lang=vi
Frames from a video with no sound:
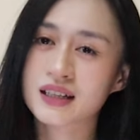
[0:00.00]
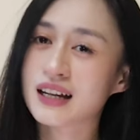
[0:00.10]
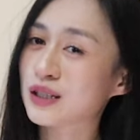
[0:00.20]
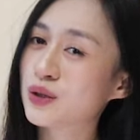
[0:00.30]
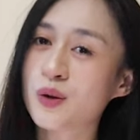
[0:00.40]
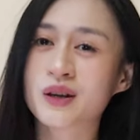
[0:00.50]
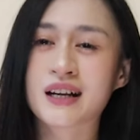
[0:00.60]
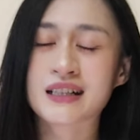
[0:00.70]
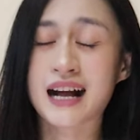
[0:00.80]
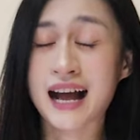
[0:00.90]
thế là thôi
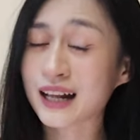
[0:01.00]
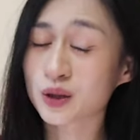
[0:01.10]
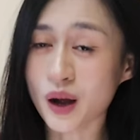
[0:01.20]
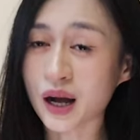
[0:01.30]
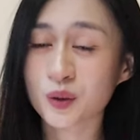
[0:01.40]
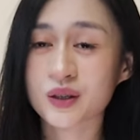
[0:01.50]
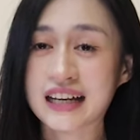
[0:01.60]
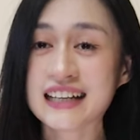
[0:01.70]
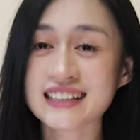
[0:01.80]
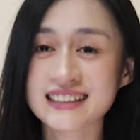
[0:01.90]
là cả hai toang luôn
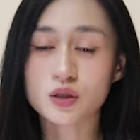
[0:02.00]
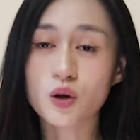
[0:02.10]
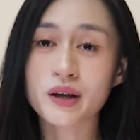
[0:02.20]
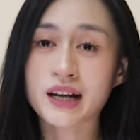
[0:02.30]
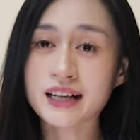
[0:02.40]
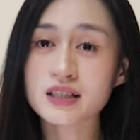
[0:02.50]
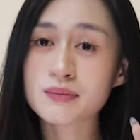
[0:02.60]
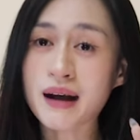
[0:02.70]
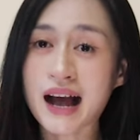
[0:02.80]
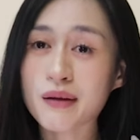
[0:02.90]
đấy rồi cách thứ
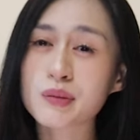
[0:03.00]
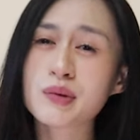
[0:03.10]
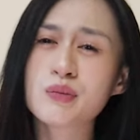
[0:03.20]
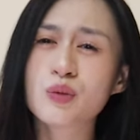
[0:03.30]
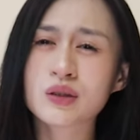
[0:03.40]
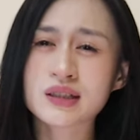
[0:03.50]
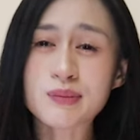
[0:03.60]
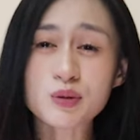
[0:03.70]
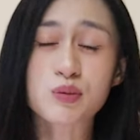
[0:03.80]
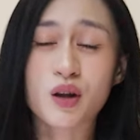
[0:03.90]
ba mà mình muốn tiếp
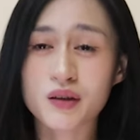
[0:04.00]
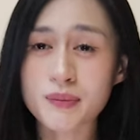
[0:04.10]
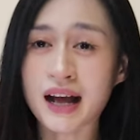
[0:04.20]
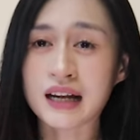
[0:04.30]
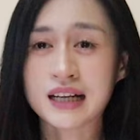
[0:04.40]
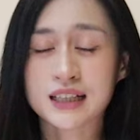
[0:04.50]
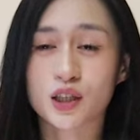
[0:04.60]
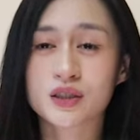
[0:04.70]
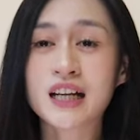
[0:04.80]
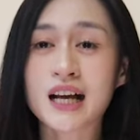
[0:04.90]
tục nói với bạn
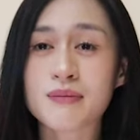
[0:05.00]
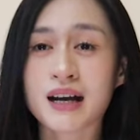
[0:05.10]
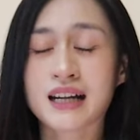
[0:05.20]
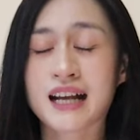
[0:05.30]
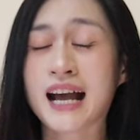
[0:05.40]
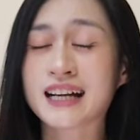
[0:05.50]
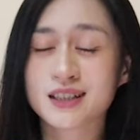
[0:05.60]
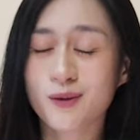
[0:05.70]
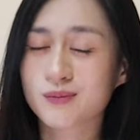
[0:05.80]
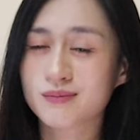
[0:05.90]
đó chính là bạn hãy hành
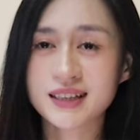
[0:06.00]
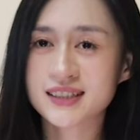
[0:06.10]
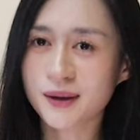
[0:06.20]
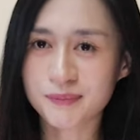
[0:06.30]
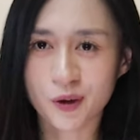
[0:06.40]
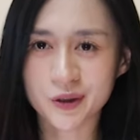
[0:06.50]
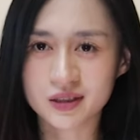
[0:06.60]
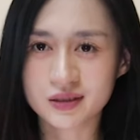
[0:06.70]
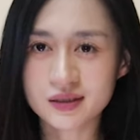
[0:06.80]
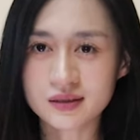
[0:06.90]
động bất chấp mọi
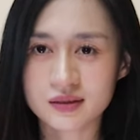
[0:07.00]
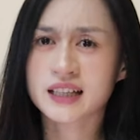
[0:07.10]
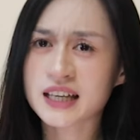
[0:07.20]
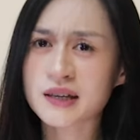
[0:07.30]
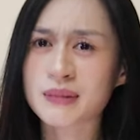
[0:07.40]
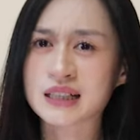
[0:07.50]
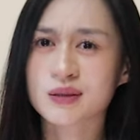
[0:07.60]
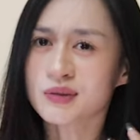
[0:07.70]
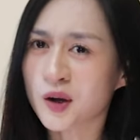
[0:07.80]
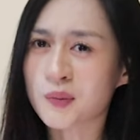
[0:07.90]
thứ khi mà
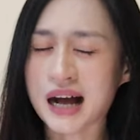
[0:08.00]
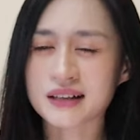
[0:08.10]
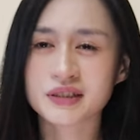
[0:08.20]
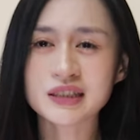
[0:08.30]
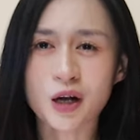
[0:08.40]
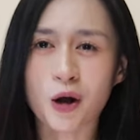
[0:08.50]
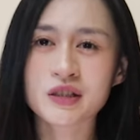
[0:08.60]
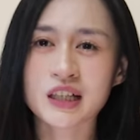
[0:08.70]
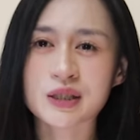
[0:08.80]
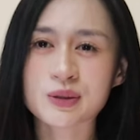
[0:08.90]
trong đầu bạn vẫn có
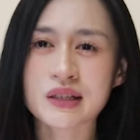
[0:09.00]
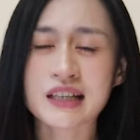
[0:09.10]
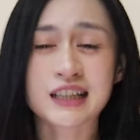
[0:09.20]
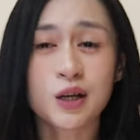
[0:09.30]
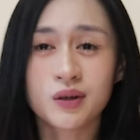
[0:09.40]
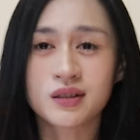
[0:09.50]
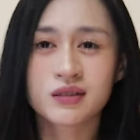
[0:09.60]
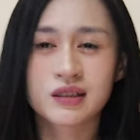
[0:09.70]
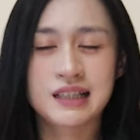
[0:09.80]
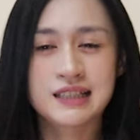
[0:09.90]
những cái suy nghĩ tiêu cực
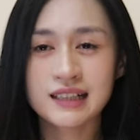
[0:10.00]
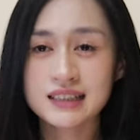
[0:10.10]
thì chắc